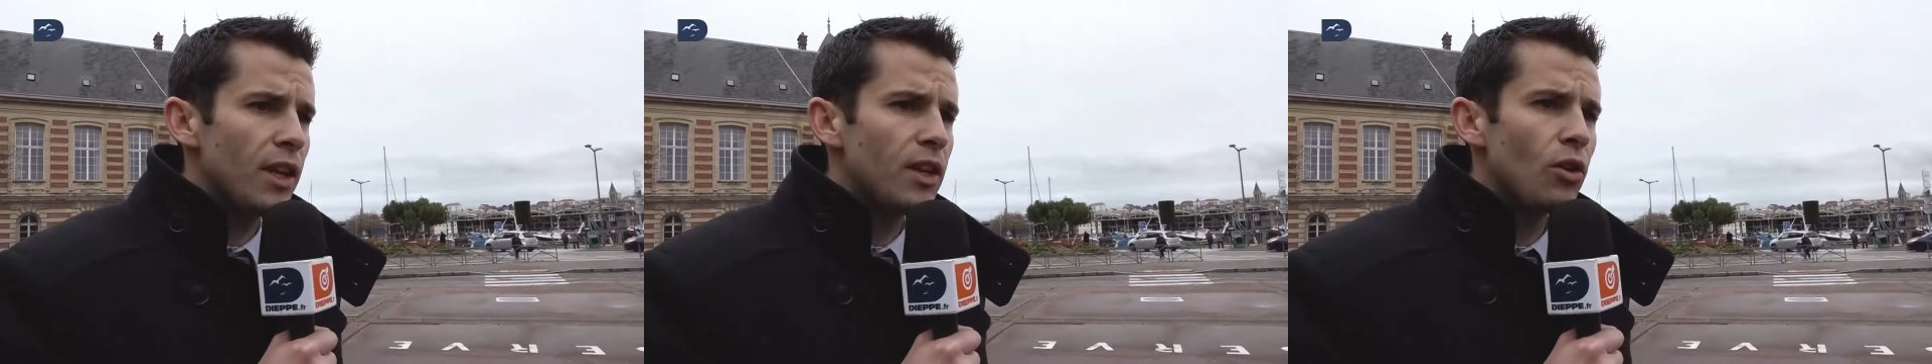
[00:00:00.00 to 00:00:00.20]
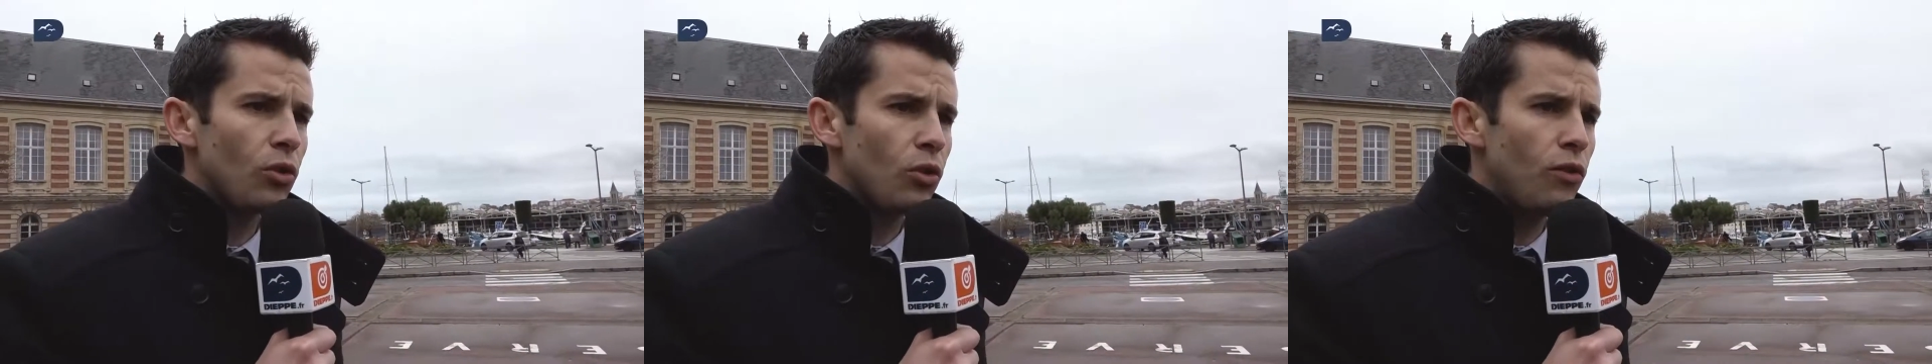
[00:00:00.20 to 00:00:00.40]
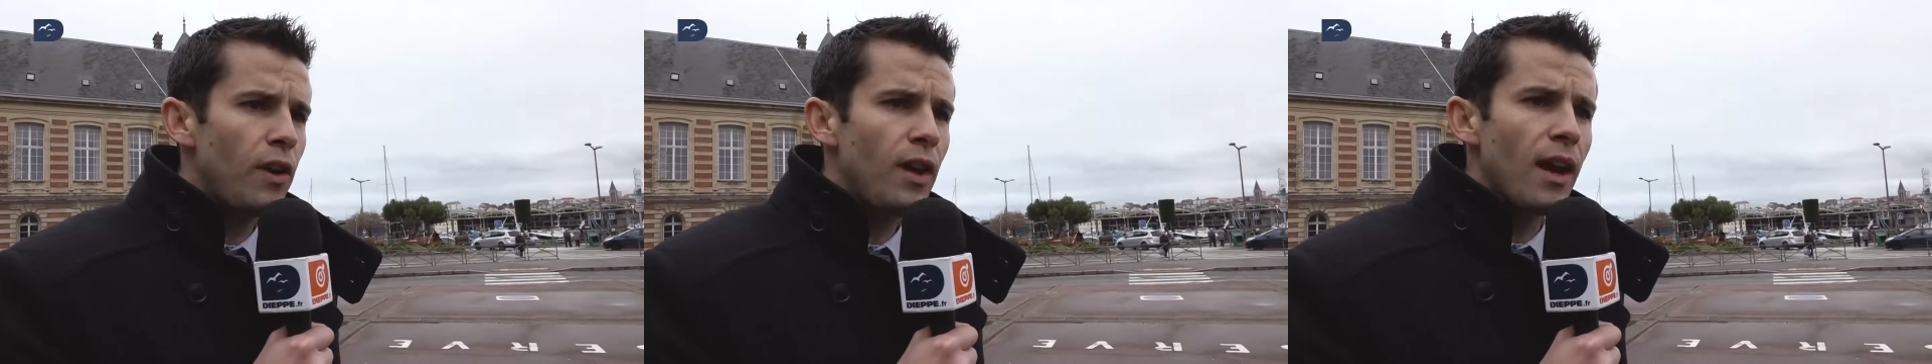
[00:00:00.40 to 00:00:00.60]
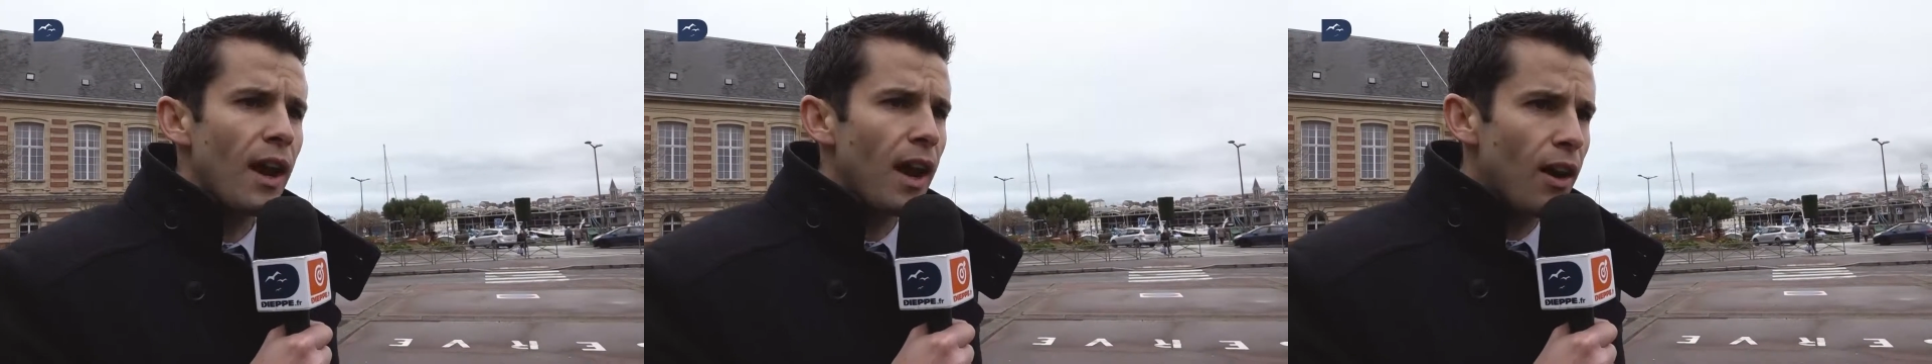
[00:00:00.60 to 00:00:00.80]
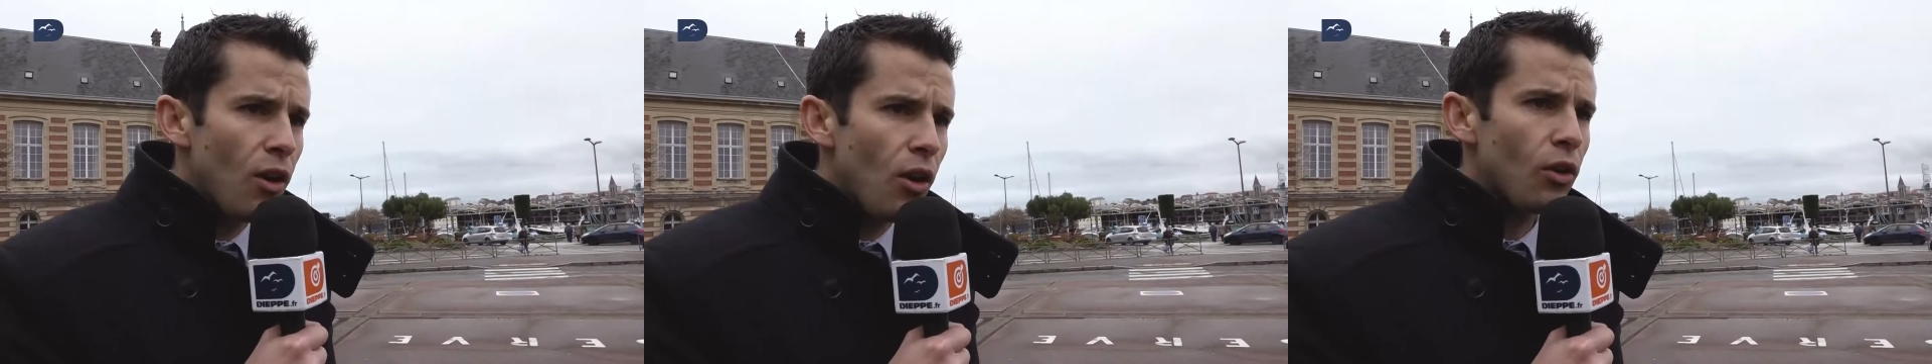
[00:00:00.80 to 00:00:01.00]
les cœurs de ville,
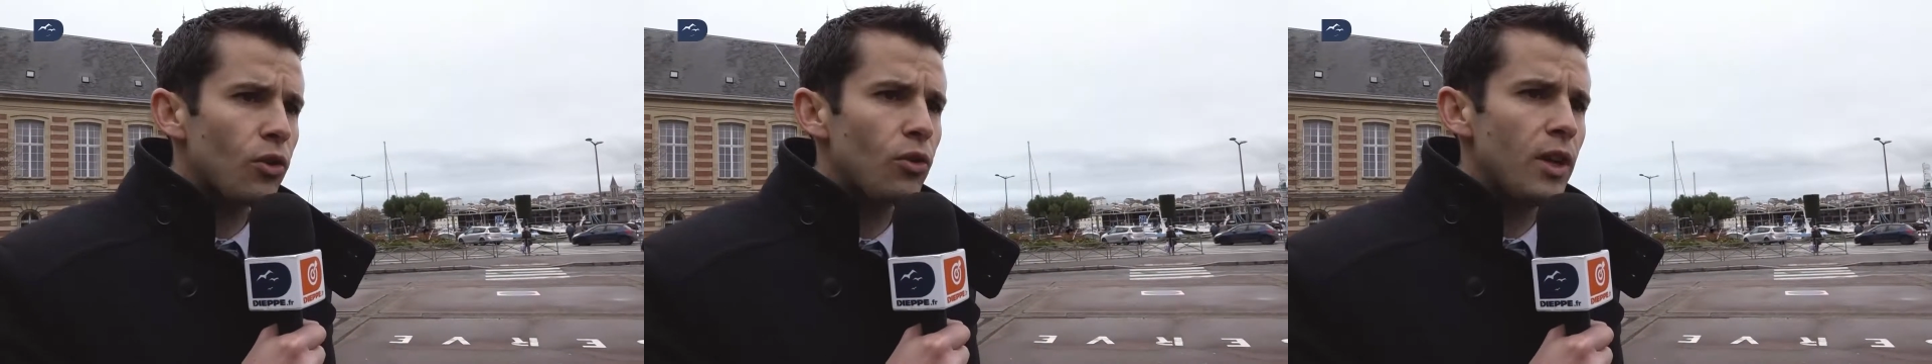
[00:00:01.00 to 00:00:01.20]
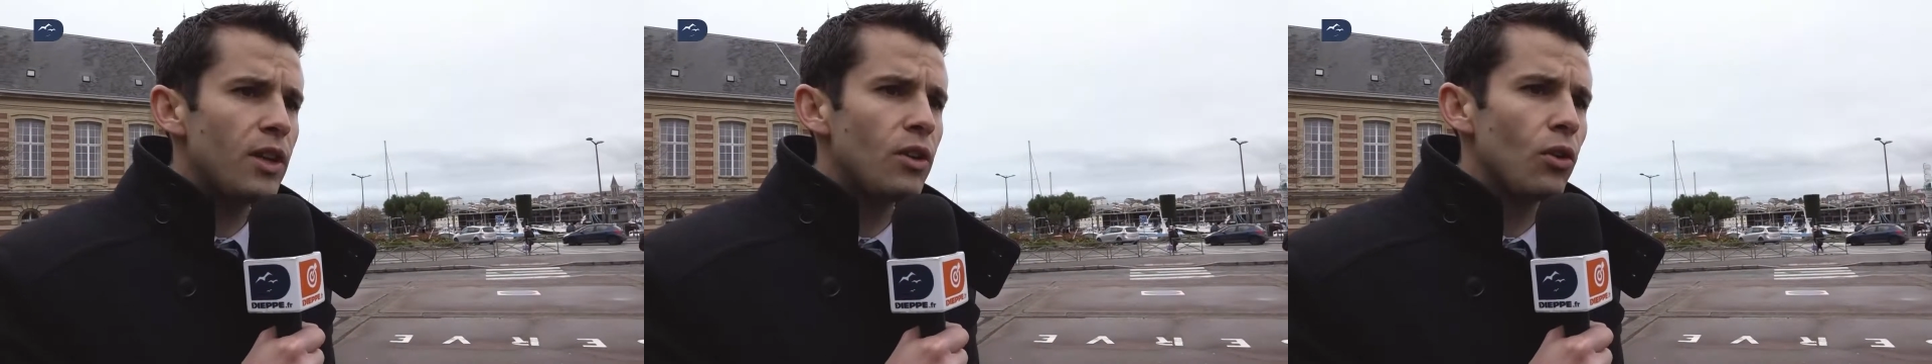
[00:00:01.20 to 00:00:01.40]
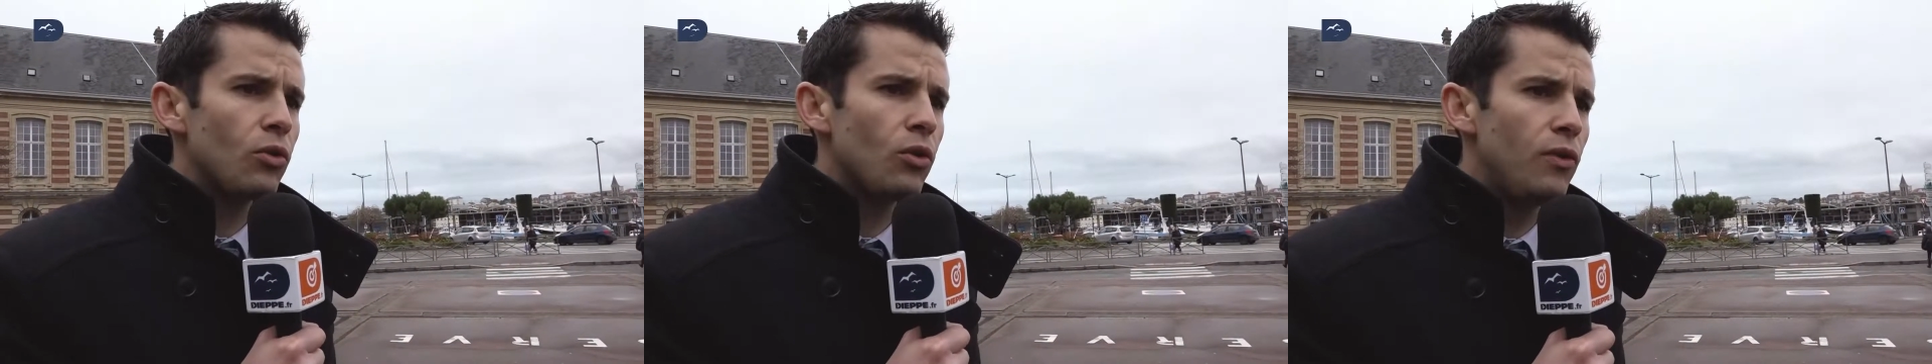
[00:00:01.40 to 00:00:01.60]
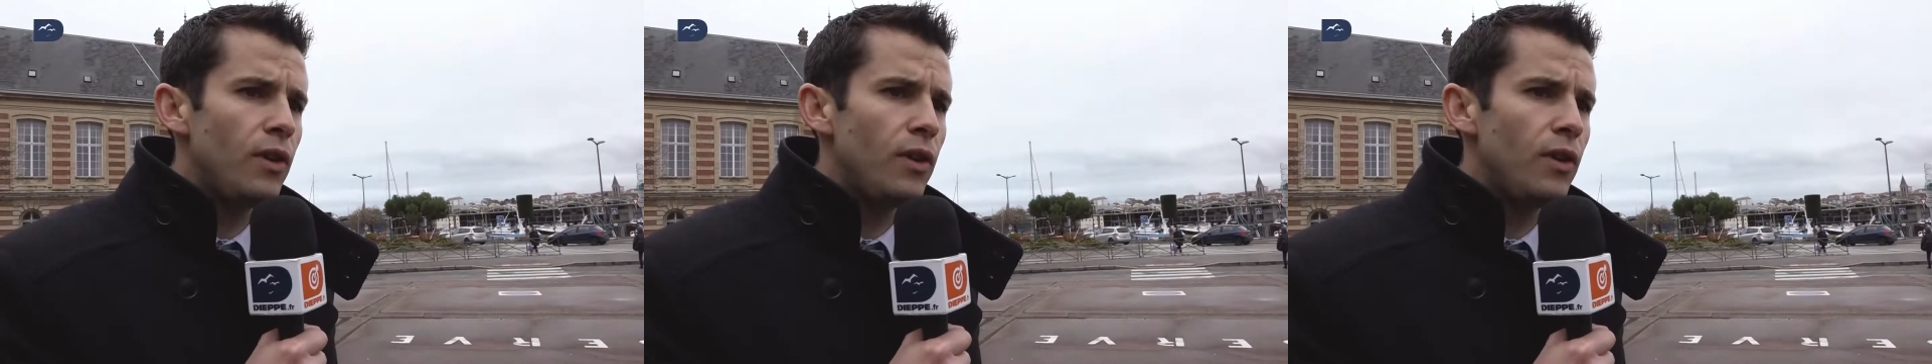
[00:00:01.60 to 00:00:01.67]
alors que les cœurs de